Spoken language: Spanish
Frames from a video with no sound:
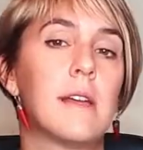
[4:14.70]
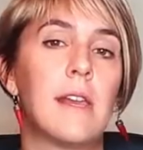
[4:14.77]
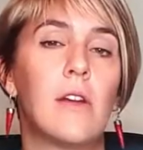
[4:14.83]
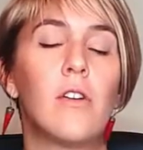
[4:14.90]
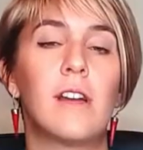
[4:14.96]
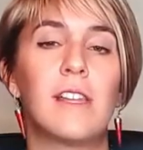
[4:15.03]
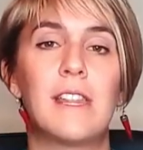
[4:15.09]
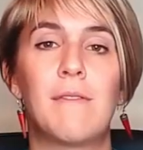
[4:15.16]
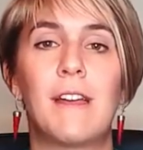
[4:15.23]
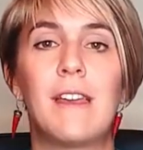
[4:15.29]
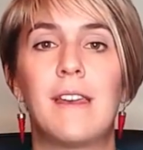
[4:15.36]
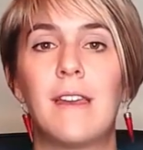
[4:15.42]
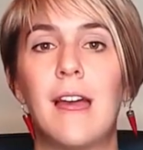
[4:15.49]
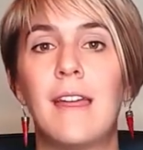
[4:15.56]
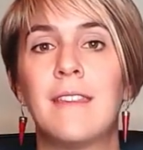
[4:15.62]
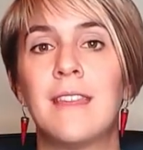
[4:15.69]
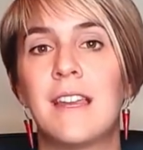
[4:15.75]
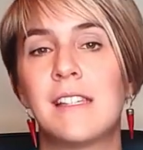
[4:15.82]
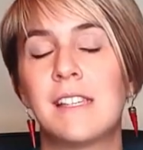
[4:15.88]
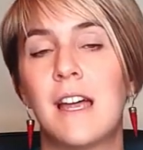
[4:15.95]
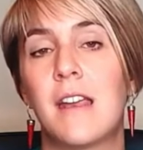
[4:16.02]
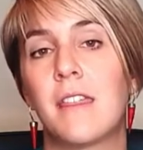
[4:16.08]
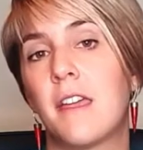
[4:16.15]
creo que te van a
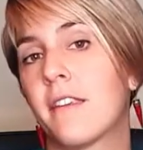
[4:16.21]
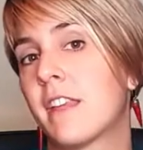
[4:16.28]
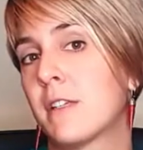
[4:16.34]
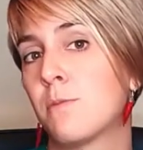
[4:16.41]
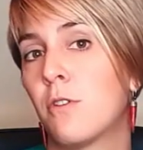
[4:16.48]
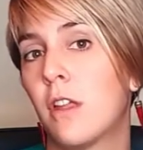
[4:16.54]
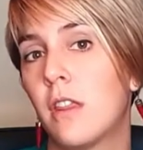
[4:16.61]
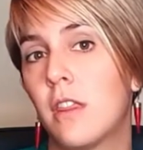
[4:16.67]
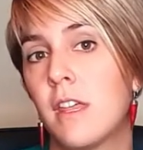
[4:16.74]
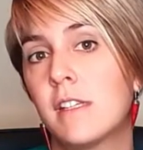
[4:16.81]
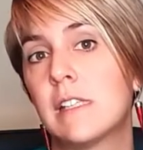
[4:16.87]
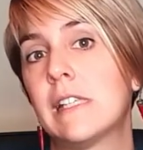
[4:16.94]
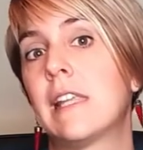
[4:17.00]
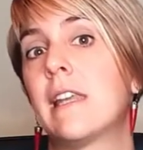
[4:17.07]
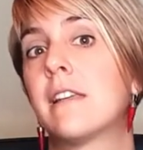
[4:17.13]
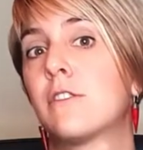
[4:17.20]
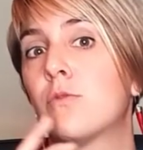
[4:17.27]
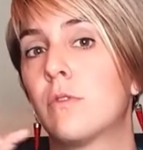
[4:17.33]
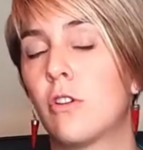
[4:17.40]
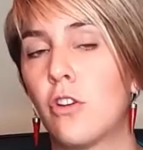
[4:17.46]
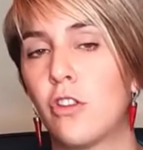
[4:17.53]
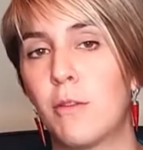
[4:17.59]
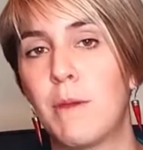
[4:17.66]
interesar ciertas ponencias. Si tienes un
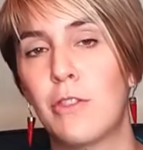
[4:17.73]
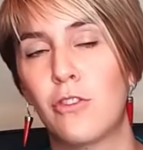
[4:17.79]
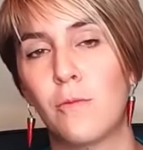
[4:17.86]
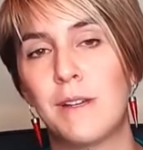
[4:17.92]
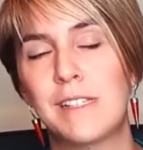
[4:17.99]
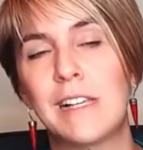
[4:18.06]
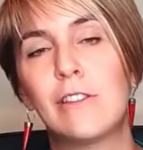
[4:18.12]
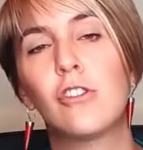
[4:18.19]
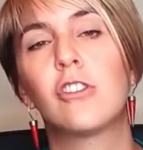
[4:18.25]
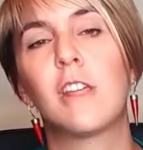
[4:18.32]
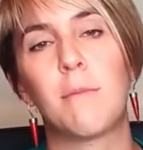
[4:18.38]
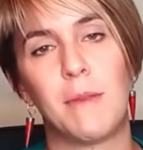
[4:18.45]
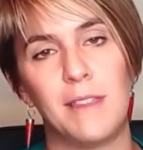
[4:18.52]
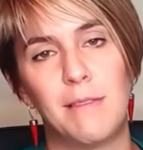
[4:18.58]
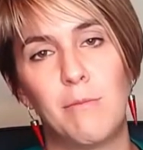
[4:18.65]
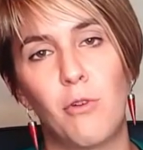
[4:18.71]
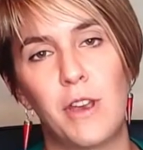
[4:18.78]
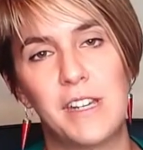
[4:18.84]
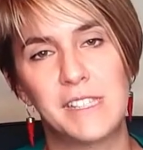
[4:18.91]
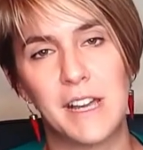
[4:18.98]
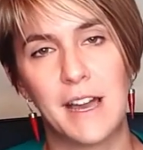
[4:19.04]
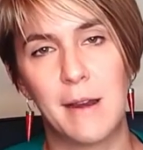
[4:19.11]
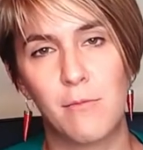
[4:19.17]
conocimiento más alto, también podrás
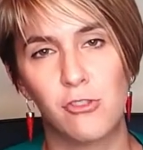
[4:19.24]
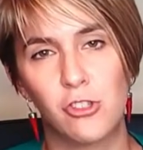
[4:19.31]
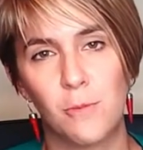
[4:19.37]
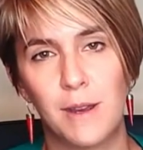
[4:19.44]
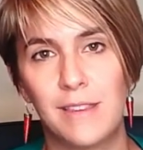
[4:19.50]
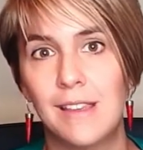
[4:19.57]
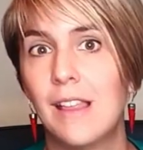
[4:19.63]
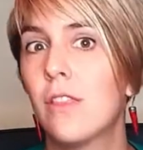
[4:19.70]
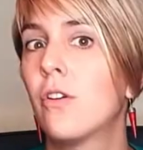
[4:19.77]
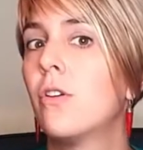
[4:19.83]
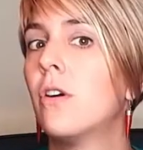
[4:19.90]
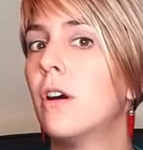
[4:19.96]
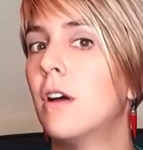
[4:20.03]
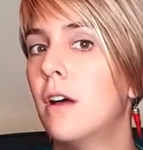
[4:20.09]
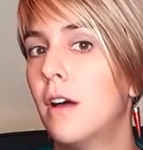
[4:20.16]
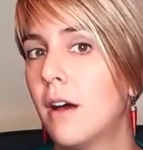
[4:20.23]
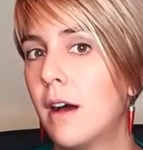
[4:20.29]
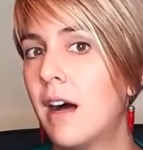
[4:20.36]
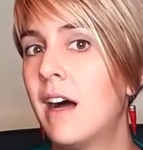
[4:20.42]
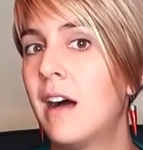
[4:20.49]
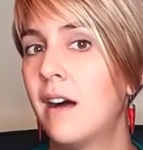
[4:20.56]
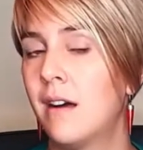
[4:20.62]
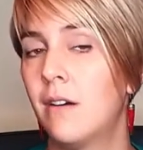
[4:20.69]
sacar mucho partido
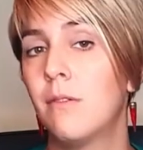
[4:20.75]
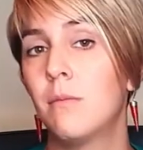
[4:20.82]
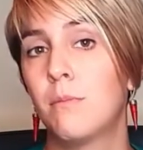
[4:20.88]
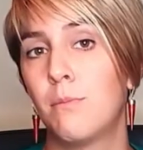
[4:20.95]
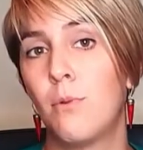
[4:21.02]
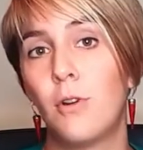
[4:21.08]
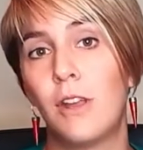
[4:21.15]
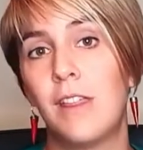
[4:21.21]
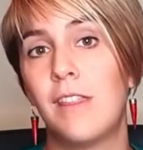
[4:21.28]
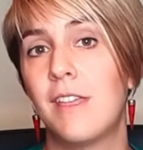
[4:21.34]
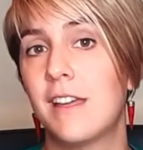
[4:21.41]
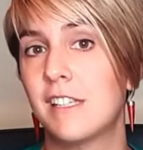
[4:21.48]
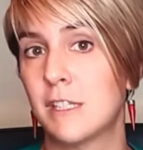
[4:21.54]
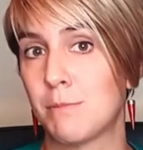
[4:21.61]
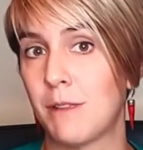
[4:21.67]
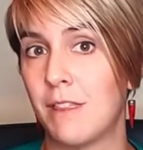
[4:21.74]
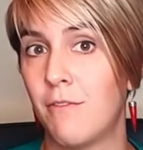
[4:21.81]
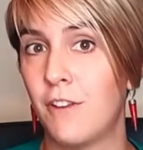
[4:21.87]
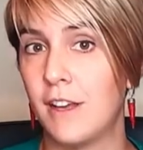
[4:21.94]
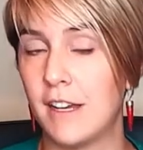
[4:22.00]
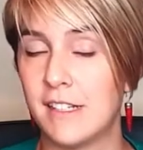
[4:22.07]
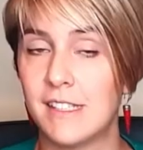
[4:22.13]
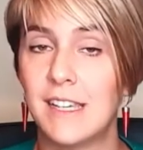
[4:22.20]
a ponencias
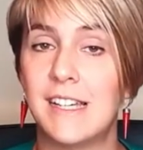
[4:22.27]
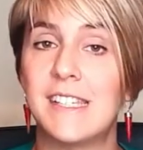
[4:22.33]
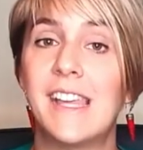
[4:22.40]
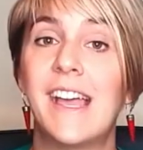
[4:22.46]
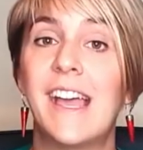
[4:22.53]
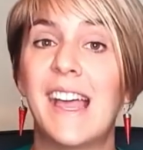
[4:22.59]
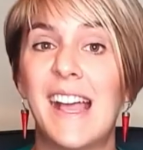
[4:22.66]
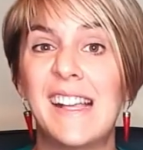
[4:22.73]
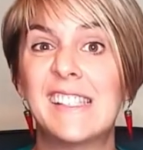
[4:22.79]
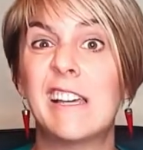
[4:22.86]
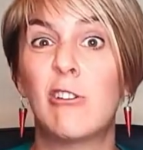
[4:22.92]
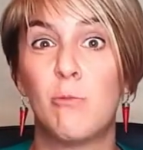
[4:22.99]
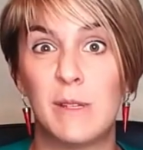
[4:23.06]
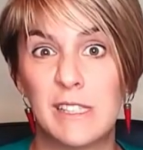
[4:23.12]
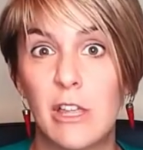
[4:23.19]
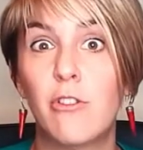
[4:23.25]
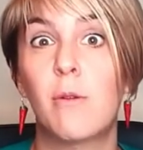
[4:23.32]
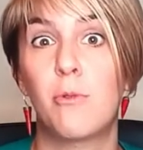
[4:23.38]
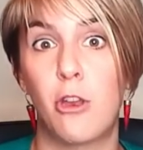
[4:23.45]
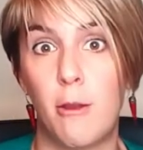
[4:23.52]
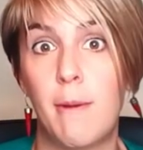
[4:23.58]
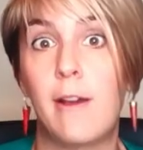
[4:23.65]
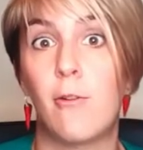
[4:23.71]
específicas. Así que échale un vistazo al
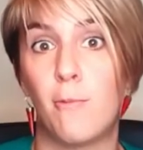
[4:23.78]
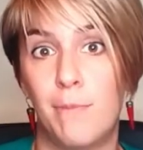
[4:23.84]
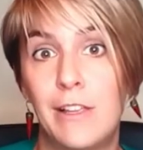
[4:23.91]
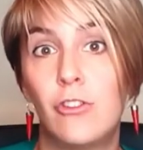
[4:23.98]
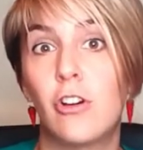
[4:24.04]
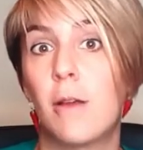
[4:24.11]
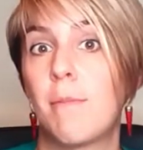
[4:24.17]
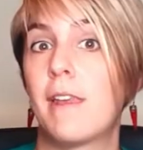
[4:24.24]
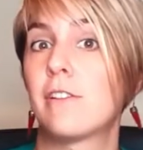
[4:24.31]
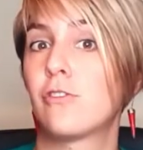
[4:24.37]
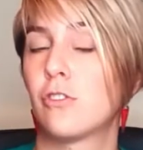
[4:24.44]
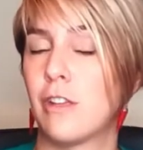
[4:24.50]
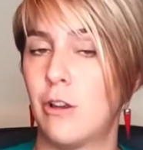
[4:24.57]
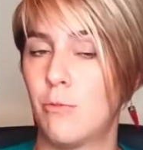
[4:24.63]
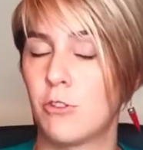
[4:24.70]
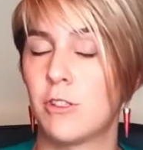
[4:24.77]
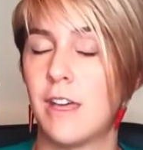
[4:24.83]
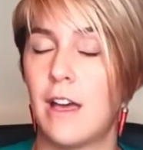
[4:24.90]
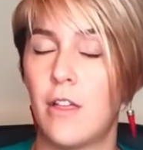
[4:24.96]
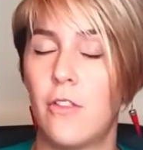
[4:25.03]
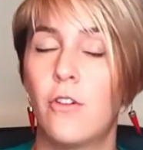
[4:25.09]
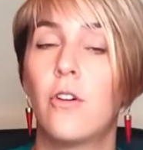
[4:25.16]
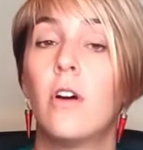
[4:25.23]
programa completo, que para eso te lo hemos
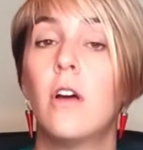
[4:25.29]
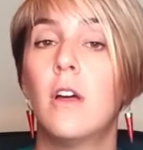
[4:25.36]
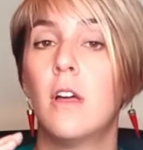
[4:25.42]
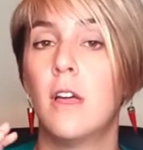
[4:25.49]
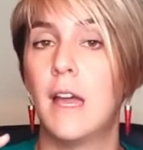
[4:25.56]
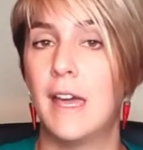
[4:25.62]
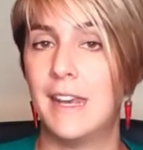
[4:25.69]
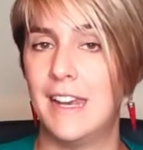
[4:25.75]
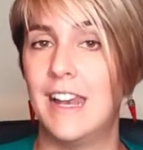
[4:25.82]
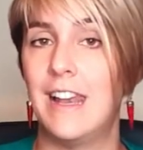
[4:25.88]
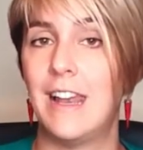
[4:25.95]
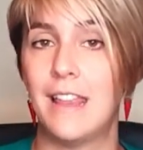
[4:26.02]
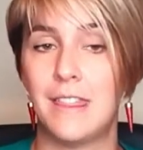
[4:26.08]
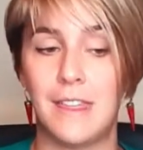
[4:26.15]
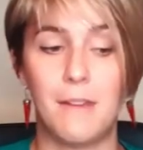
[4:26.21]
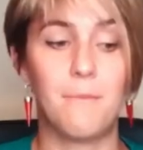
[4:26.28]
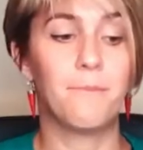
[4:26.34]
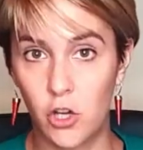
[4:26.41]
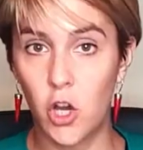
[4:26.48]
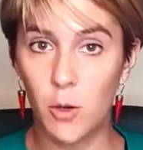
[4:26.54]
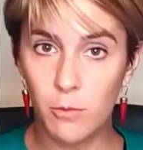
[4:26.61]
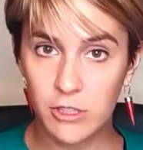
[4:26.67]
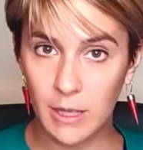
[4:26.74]
dejado en el enlace.
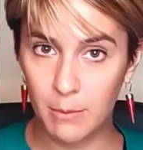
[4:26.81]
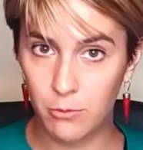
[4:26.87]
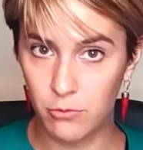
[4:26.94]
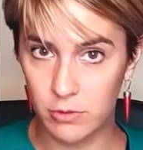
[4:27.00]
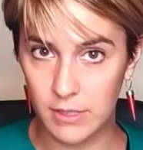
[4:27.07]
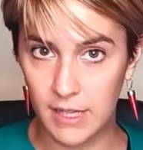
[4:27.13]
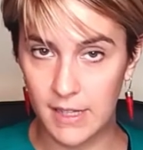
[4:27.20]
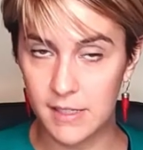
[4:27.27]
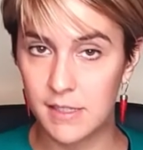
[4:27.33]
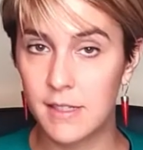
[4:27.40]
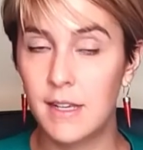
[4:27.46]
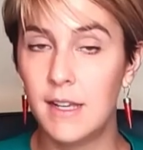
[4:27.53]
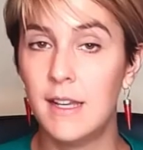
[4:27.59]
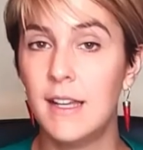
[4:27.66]
¿Cómo te apuntas?